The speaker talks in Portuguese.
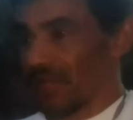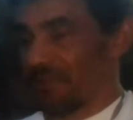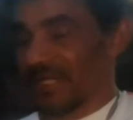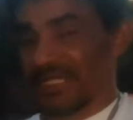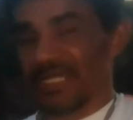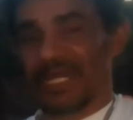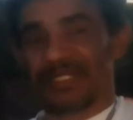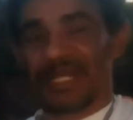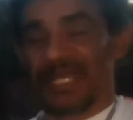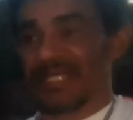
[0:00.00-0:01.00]
Para quem quer
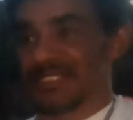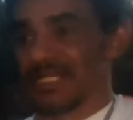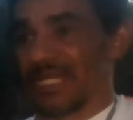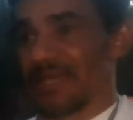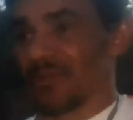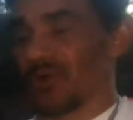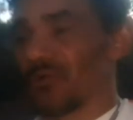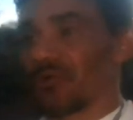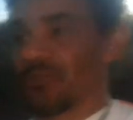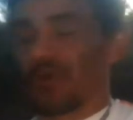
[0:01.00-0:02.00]
atrair a siriema,
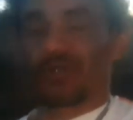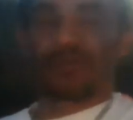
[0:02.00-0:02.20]
o modo